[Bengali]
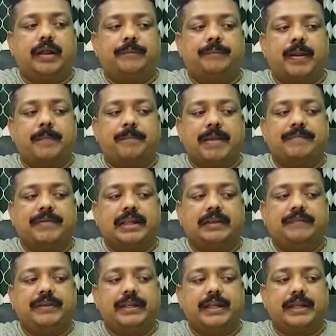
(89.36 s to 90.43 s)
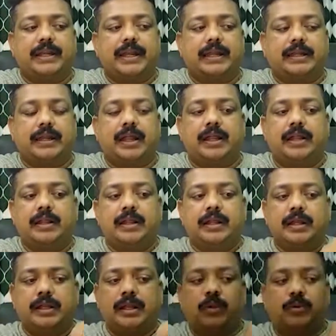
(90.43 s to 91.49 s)
আপনার প্রাইভেট লিমিটেডের একটা
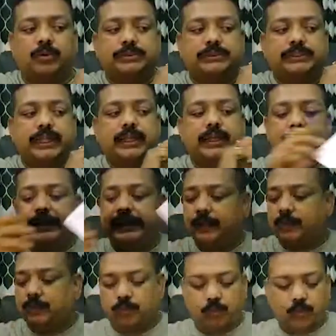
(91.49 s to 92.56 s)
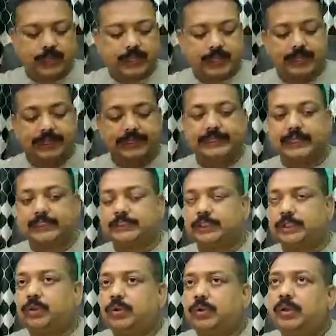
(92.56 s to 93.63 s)
কাগজ দিয়ে এরকম করে এরা নিয়ে
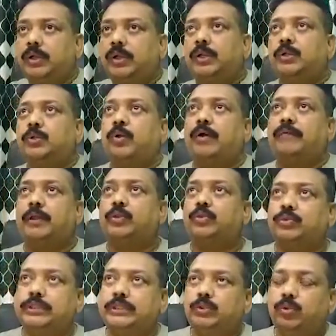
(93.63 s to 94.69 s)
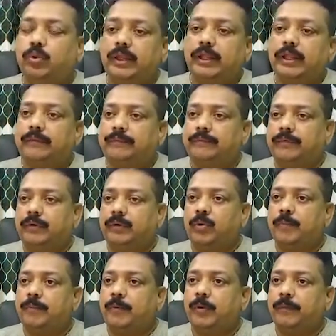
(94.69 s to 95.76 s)
যাচ্ছিল তো আমরা দুদিন ধরে
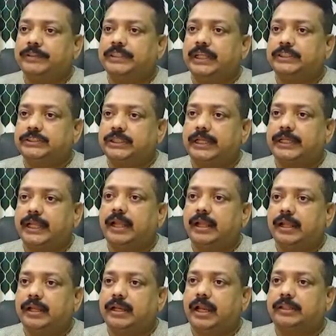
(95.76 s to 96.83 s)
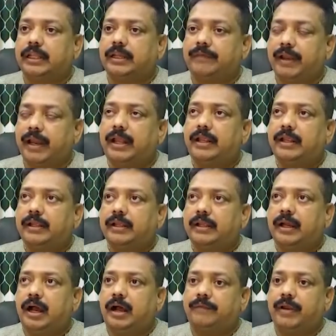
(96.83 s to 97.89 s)
গোপন অভিযান চালিয়ে রাতের বেলায়
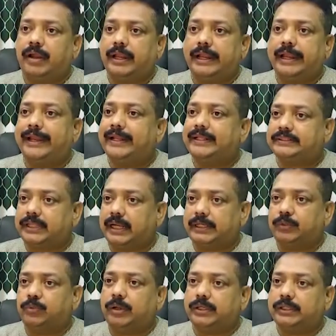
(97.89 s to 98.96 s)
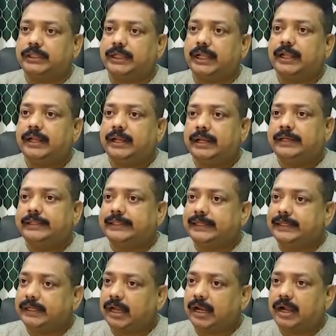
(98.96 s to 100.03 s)
আমরা এনএস থার্টি ওয়ান থেকে
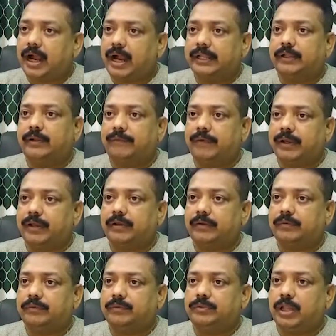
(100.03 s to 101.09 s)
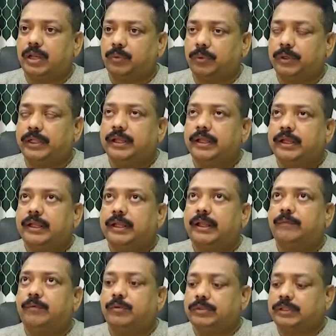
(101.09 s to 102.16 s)
তিনটা গাড়ি আমরা উদ্ধার করি
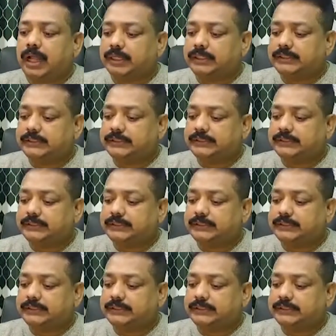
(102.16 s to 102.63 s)
এবং তার